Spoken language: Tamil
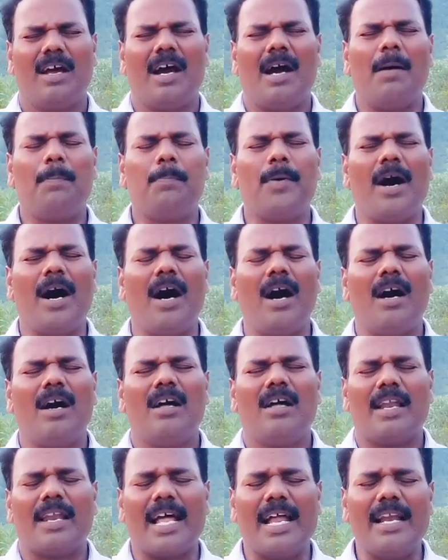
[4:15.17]
அப்பா
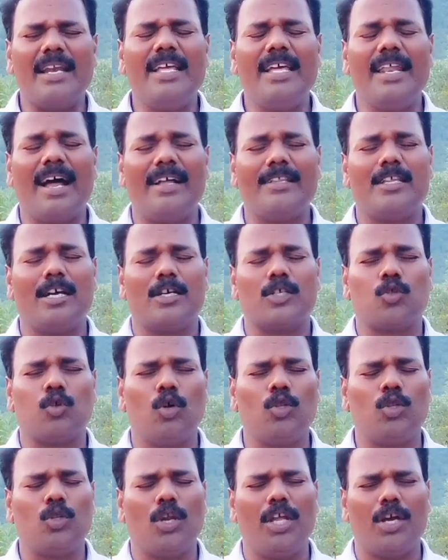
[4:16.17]
நன்றி ராஜா
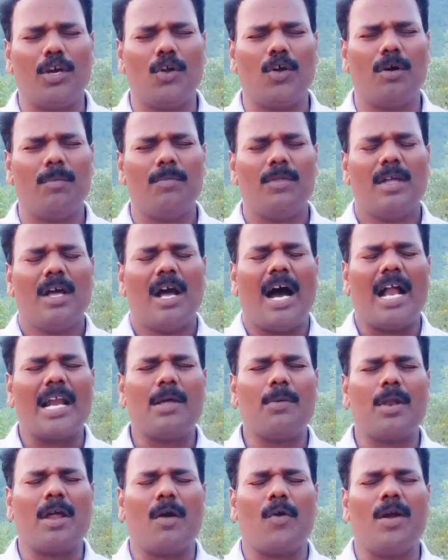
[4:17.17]
சோத்துரிக்கிறோம்
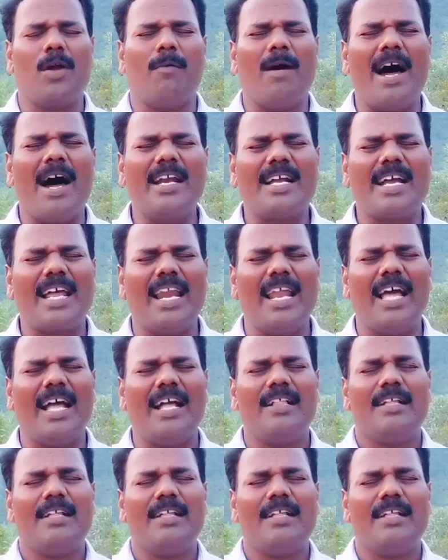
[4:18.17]
அண்டவர் அவருடைய வாழ்க்கையில்